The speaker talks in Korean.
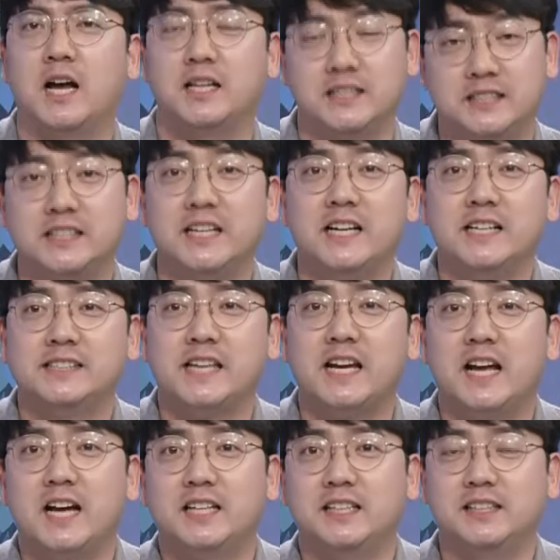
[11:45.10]
하는
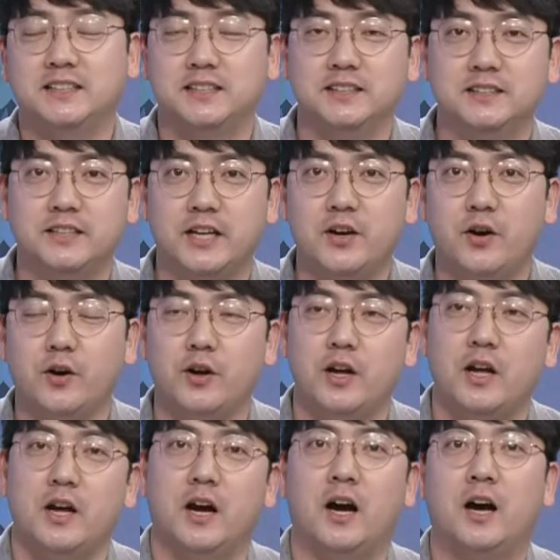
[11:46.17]
생각이 드는데요.
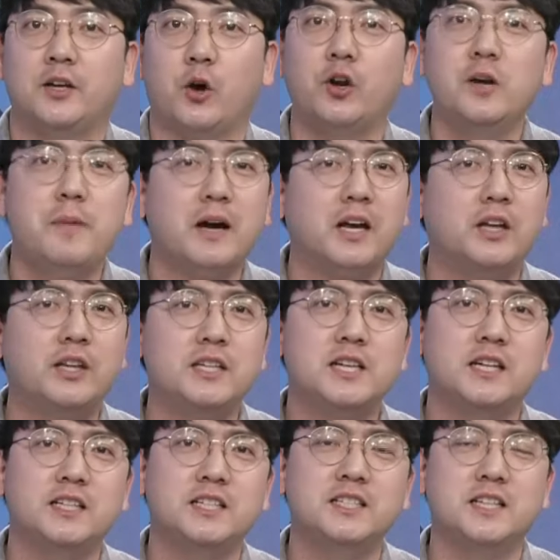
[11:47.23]
아, 열을 받게 되지
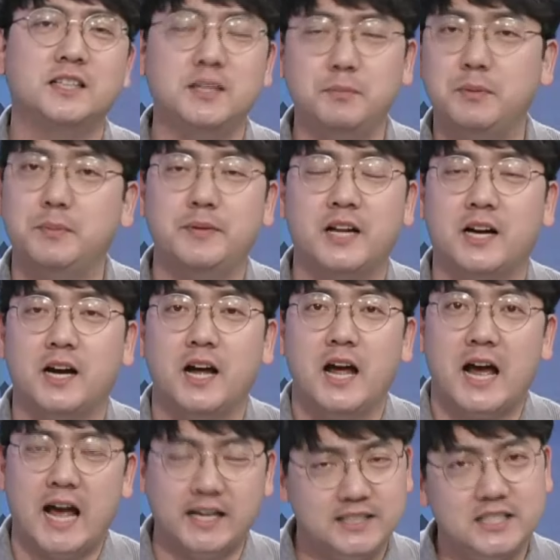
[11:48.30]
않은 신생팀입니다.
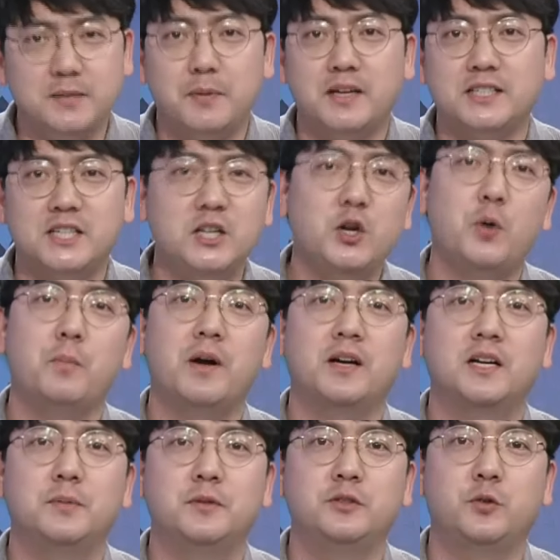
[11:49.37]
하지만
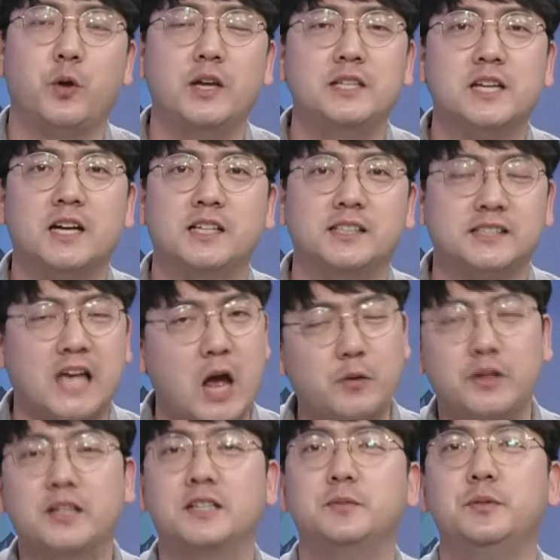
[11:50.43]
실력만큼은 굉장히
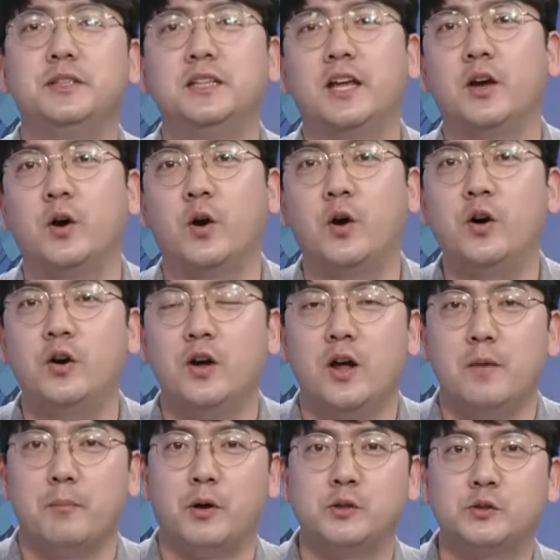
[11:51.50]
상위급인데요.
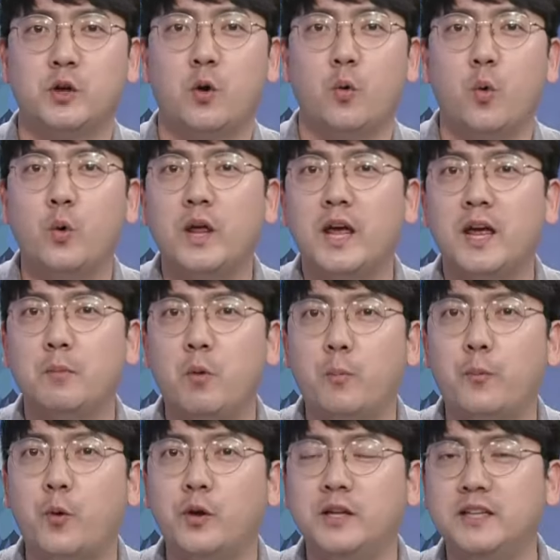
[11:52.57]
벌써 올해의
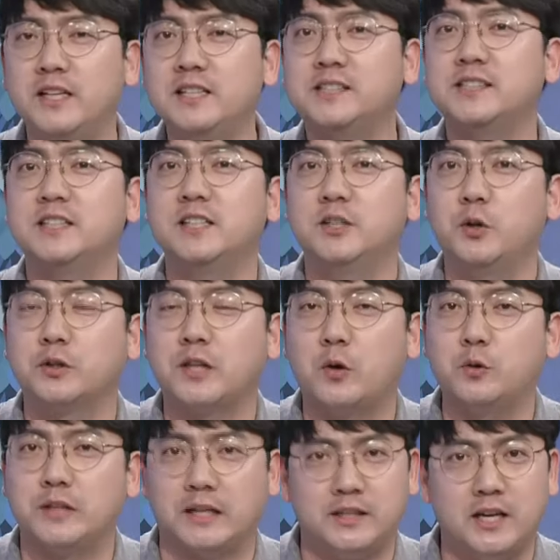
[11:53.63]
목표인 1승을
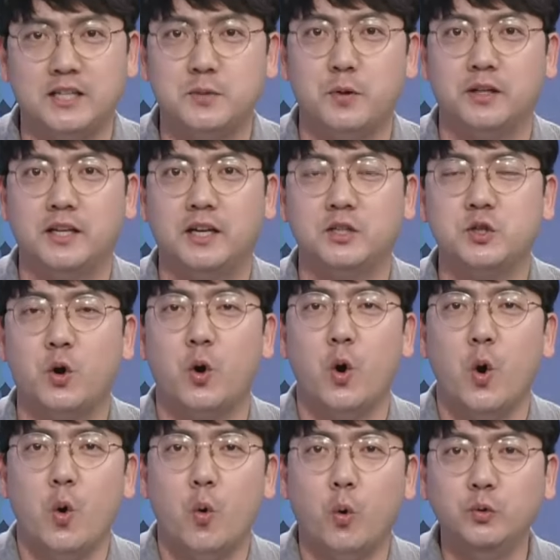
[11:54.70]
이뤘다고 나태해지면 안 되겠죠.
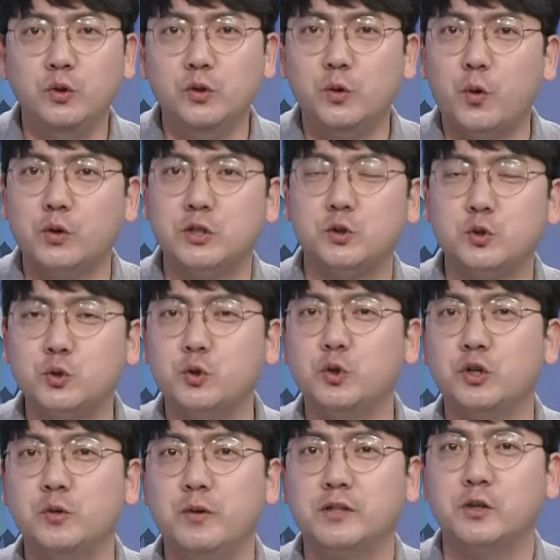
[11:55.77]
오늘도 역시
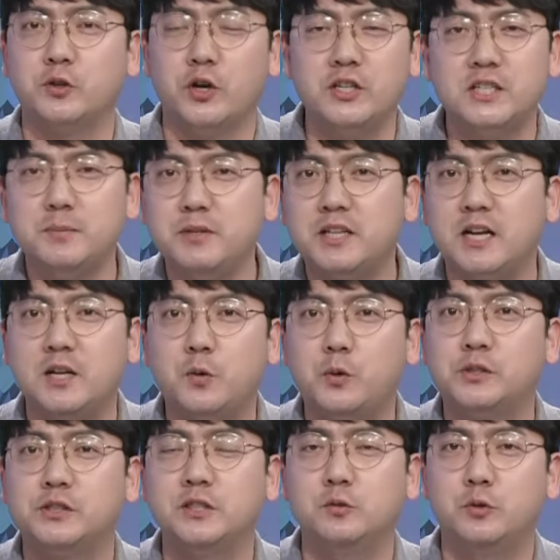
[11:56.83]
축구를 위해서 열심히 달리고
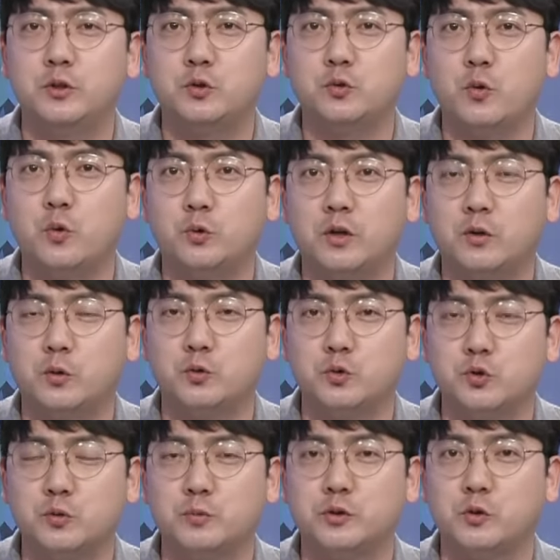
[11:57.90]
있을 우리 추원고등학교
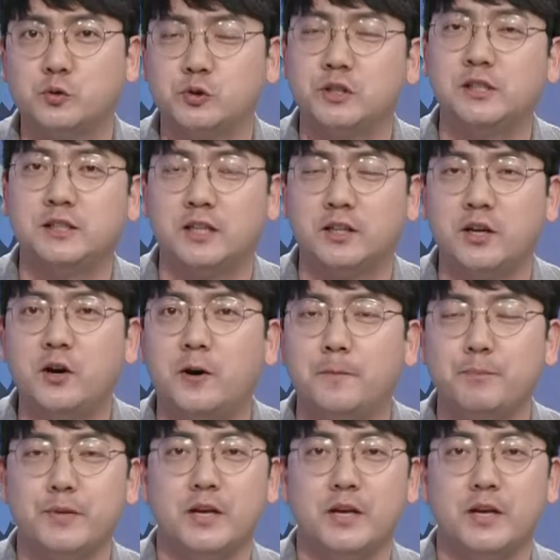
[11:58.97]
축구부 선수들일 텐데요.